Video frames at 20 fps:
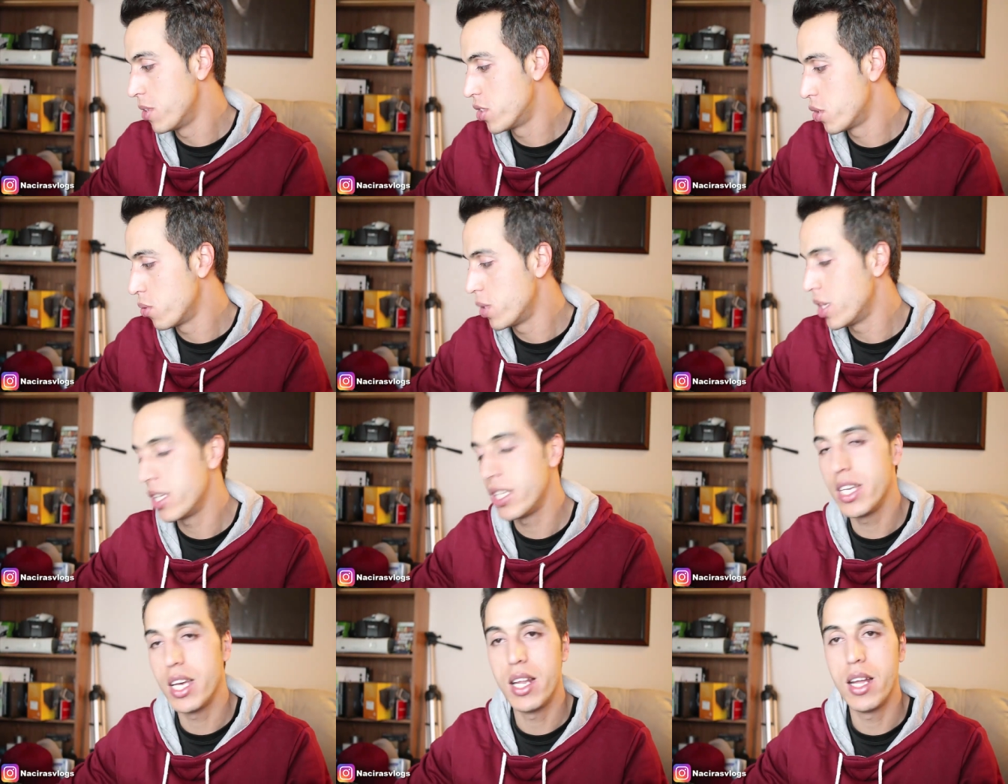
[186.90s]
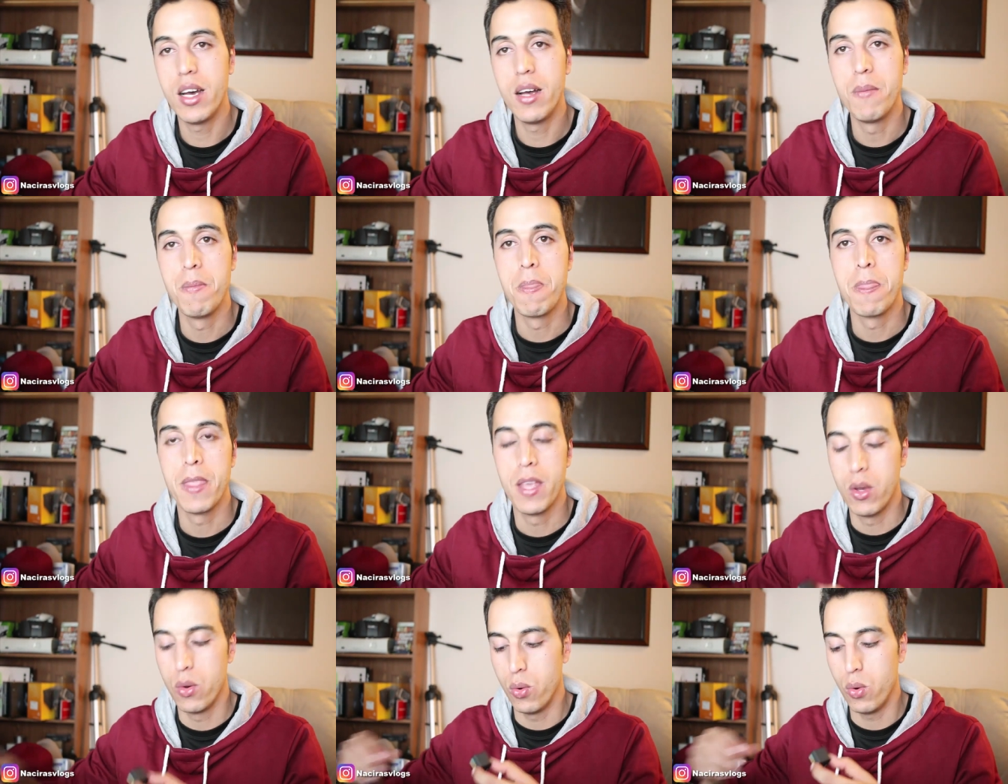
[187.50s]
الجوده ديالها
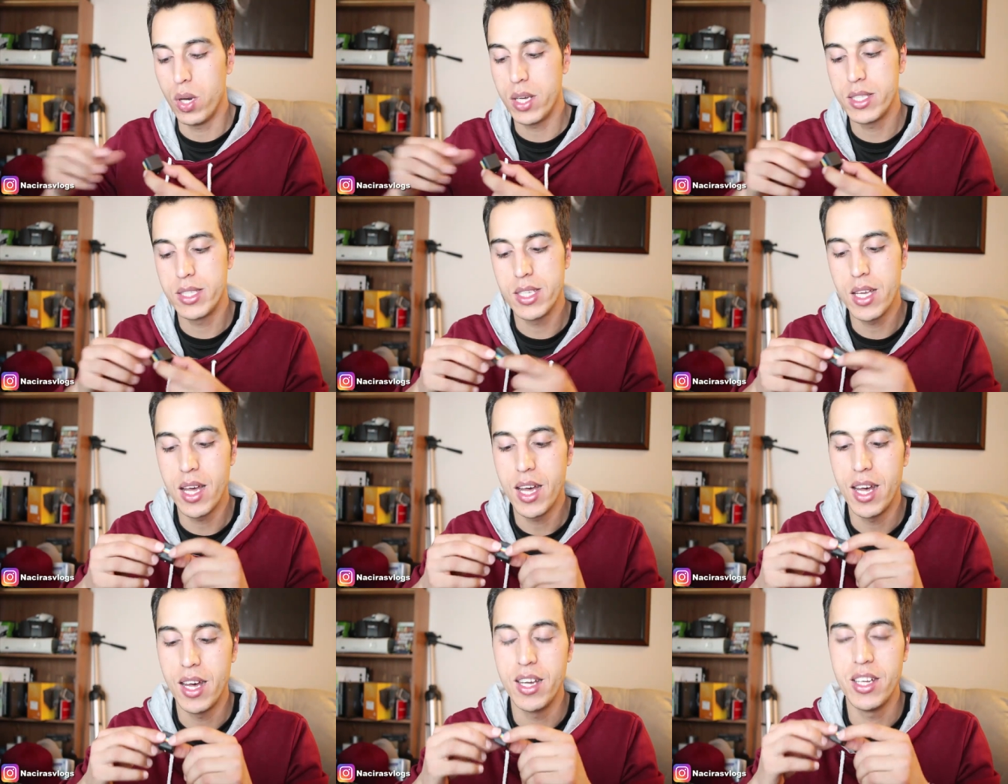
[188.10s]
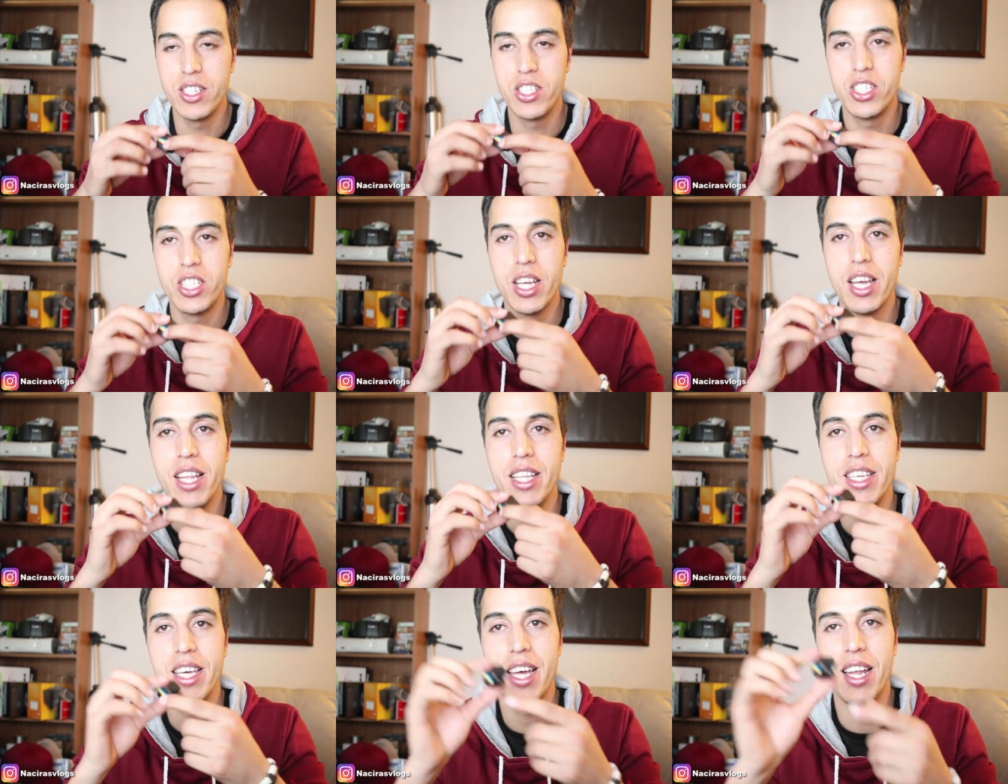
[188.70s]
وحتى
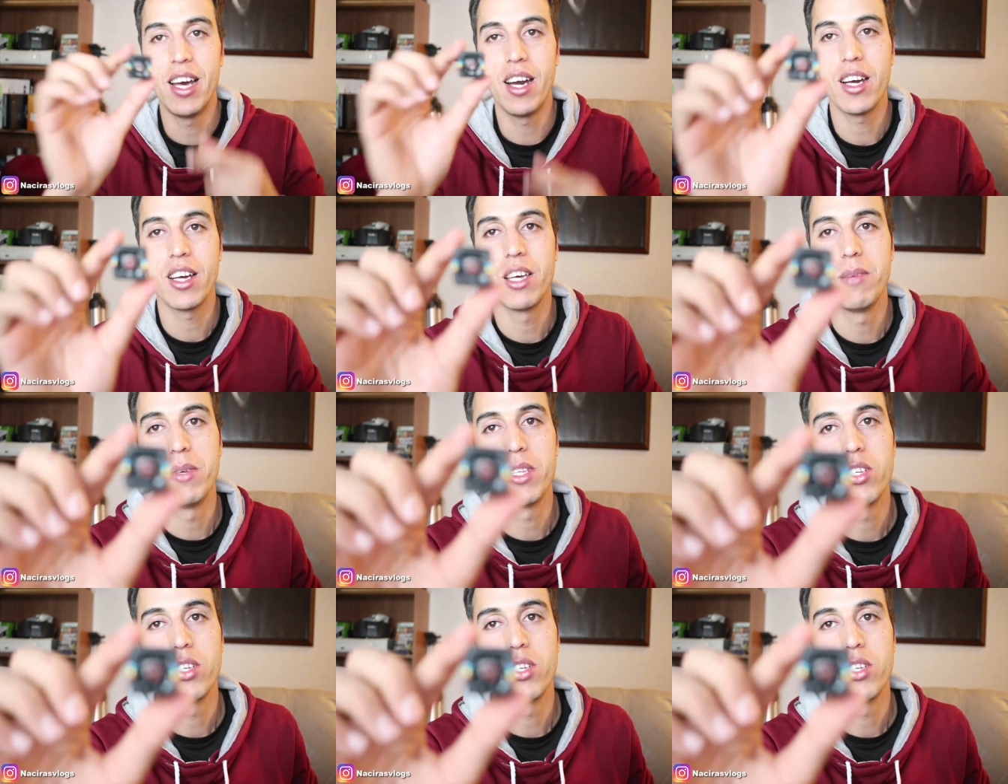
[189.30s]
الشكل ديالها كما